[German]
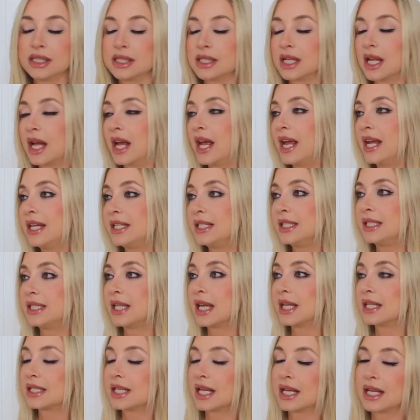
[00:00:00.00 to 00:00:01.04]
Dieser
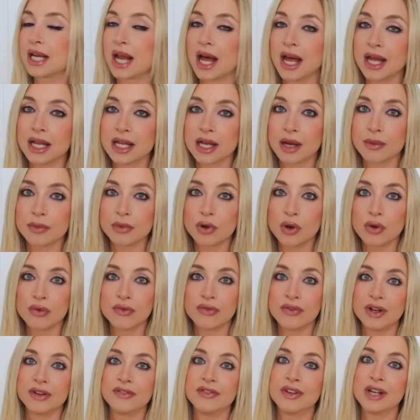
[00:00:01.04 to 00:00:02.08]
80-10-10 High Carb Low
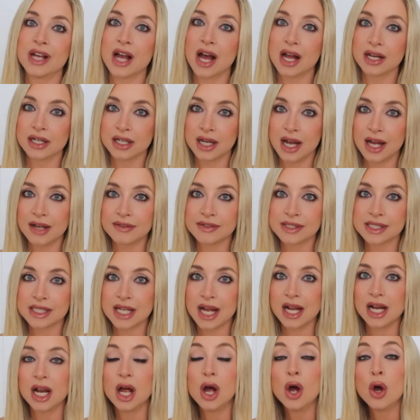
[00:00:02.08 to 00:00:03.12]
Fat vegane
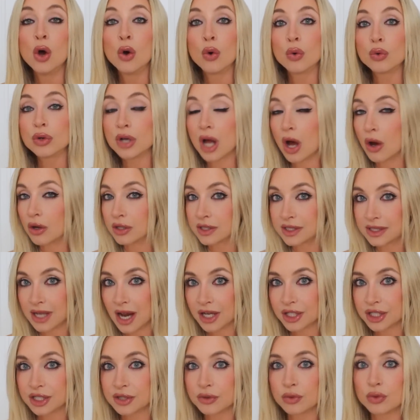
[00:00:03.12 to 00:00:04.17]
Lifestyle oder auch
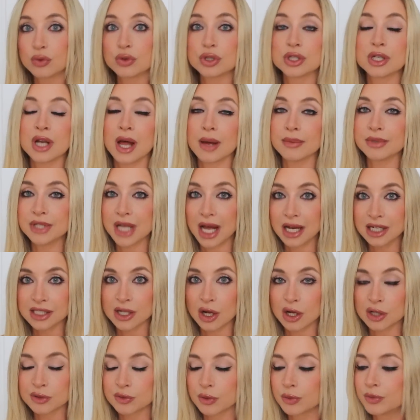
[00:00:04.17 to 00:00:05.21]
Starch Solution habe ich alles
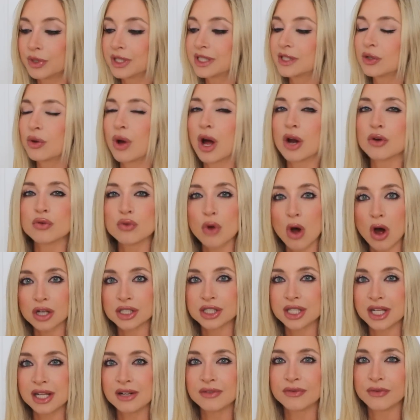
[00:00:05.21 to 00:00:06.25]
ausprobiert, sogar Raw
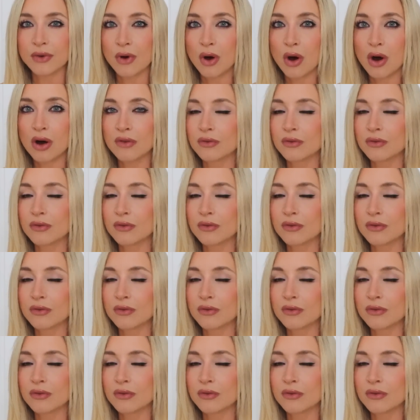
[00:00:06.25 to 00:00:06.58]
Till 4,